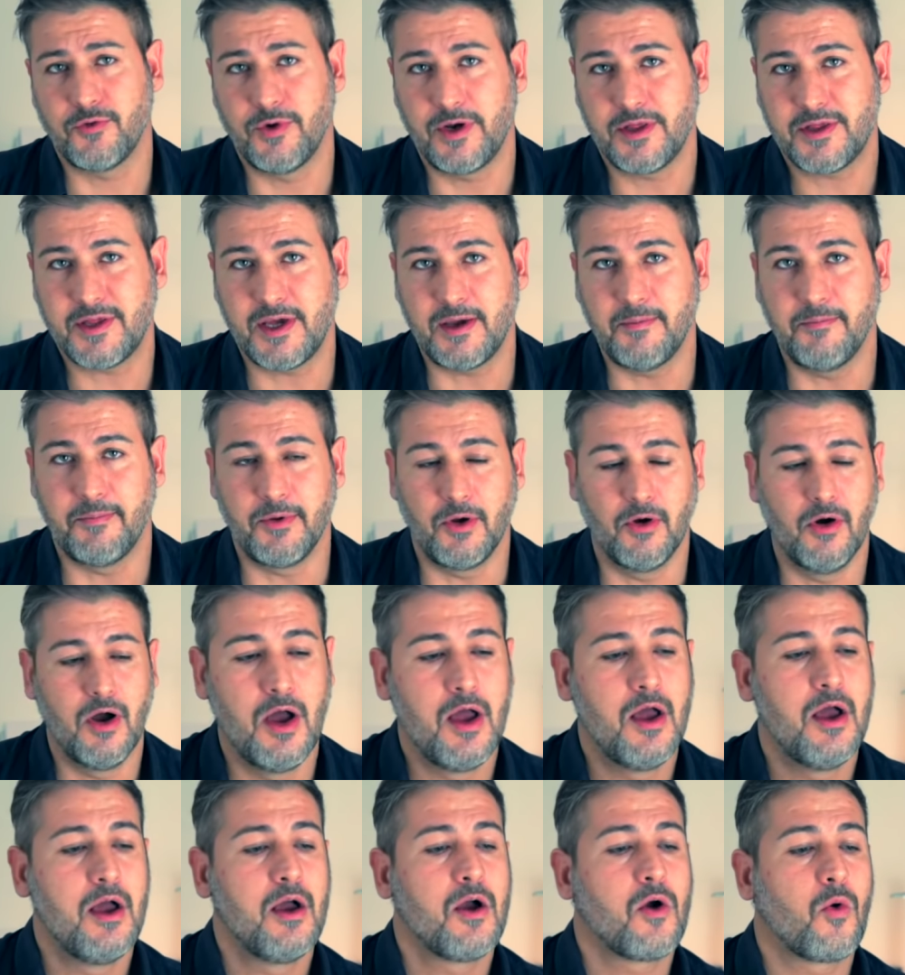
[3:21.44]
un esempio,
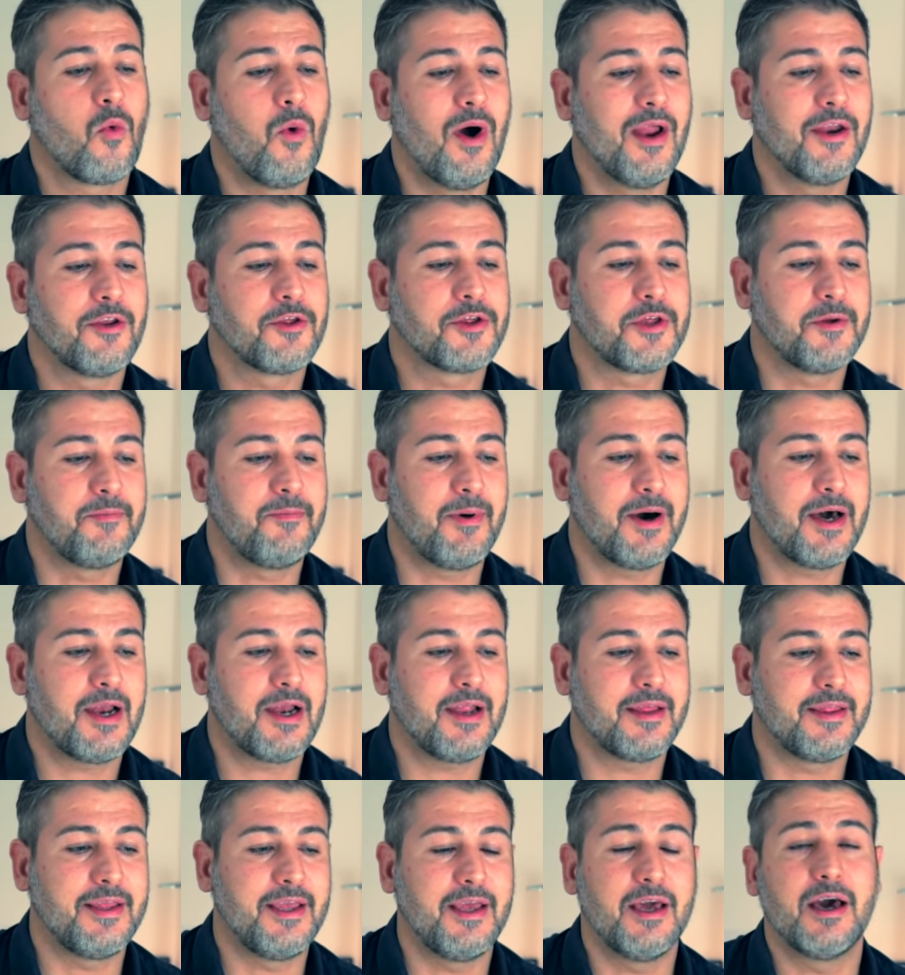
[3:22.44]
quando si
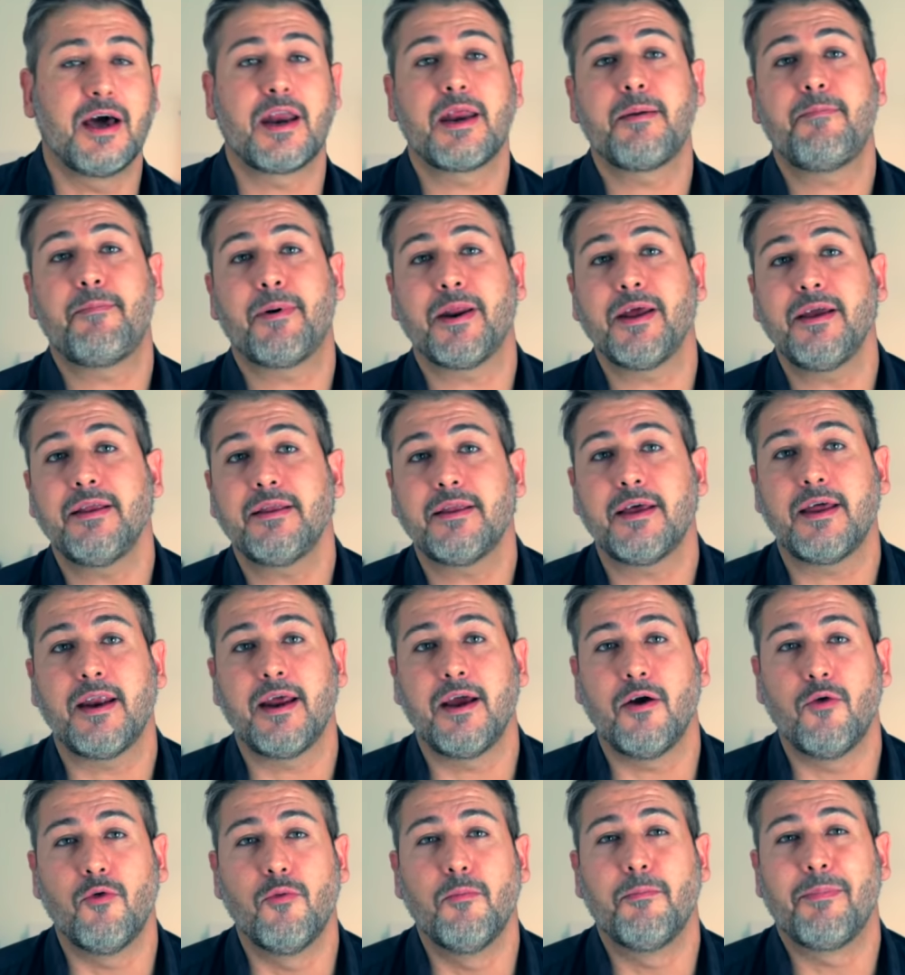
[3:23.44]
parla di
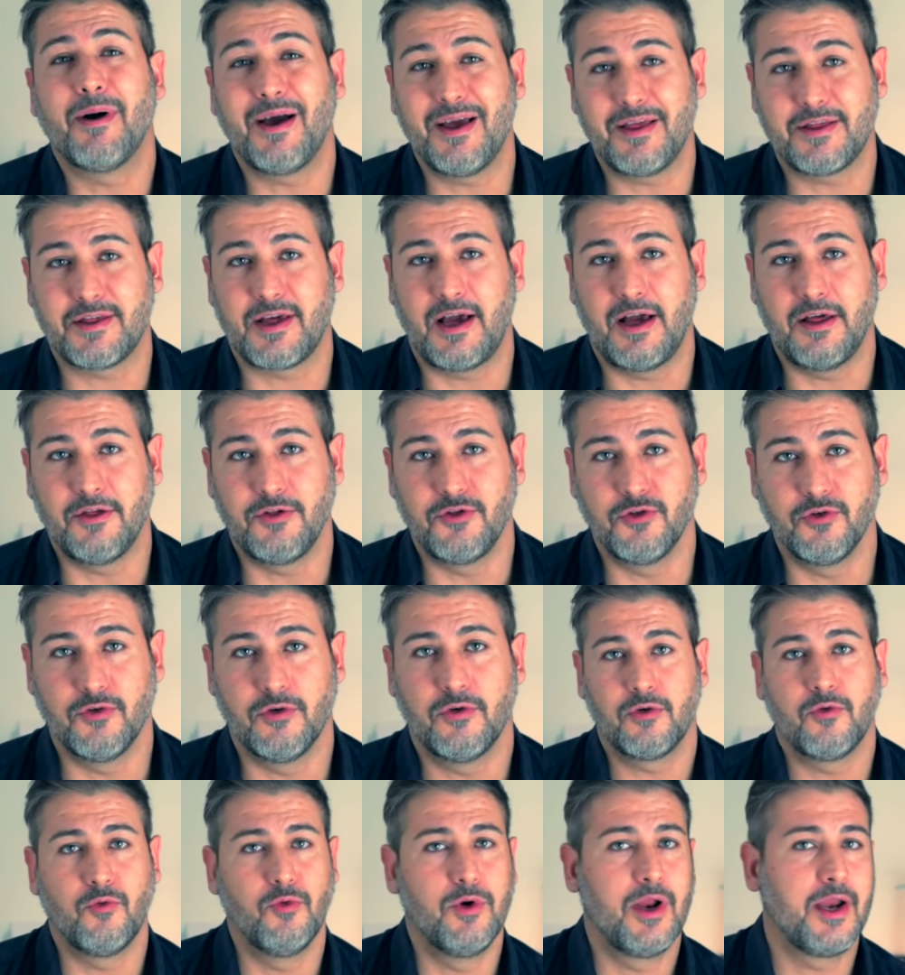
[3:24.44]
riprendere un
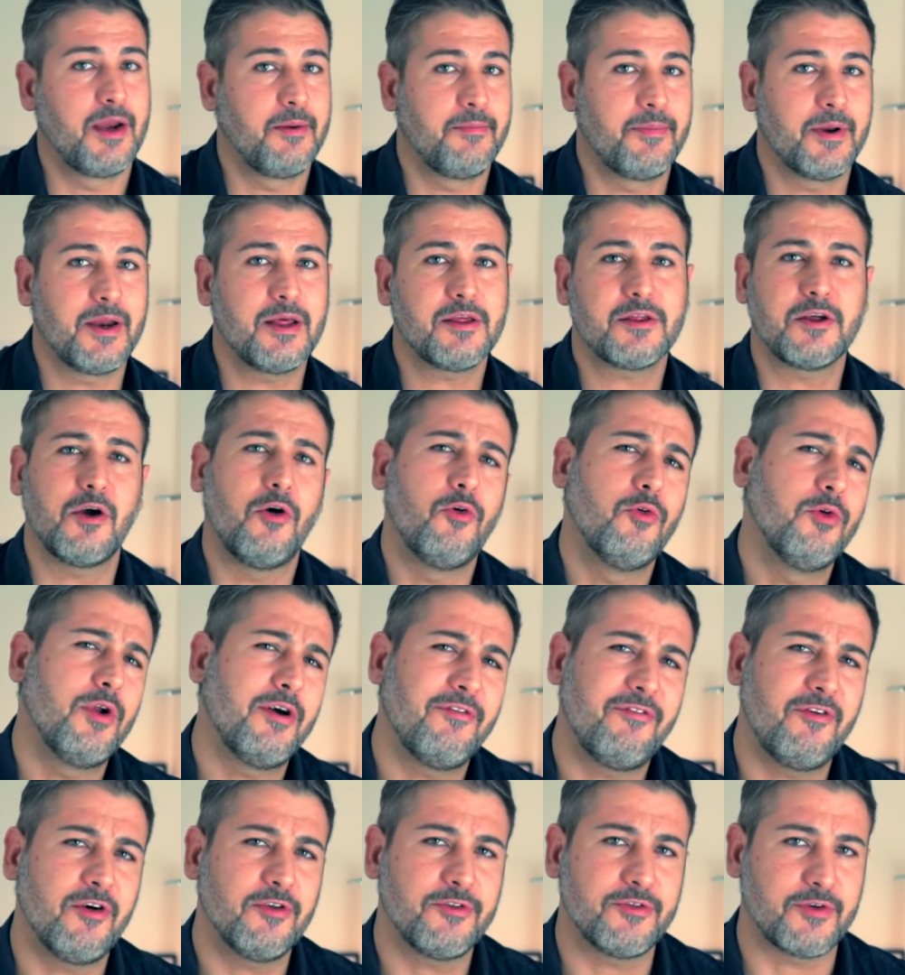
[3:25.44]
paesaggio, una ripresa o
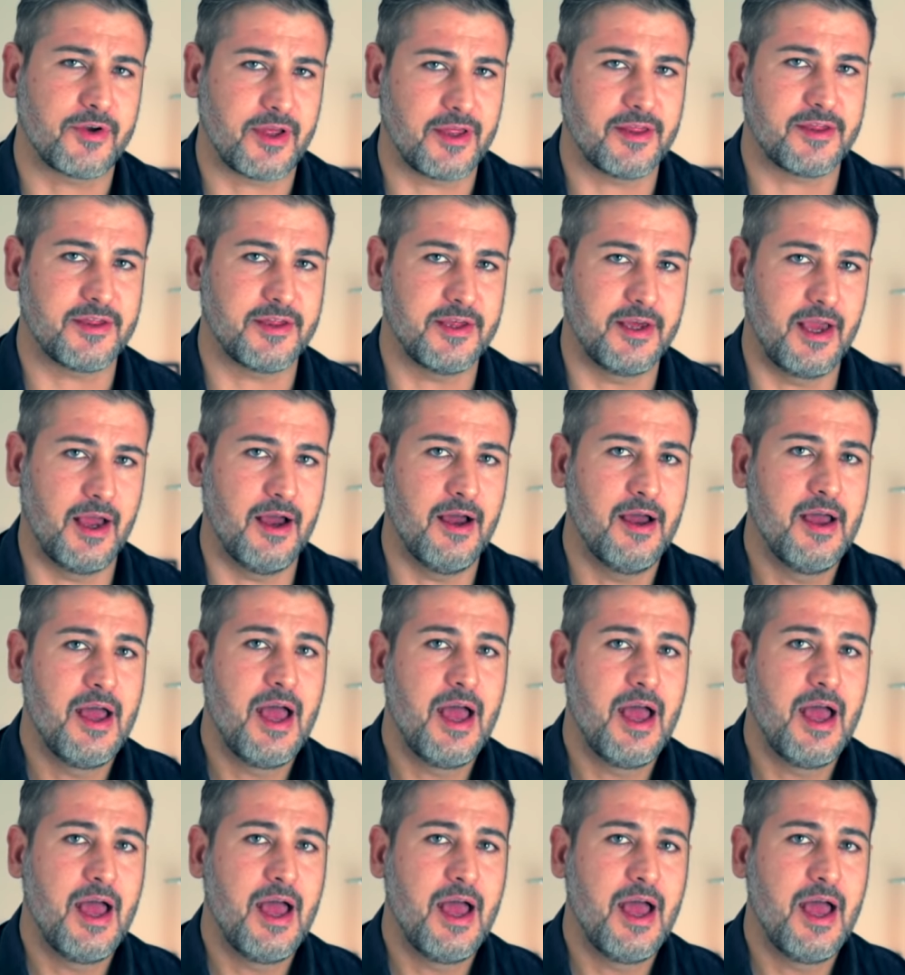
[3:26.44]
una foto che sia,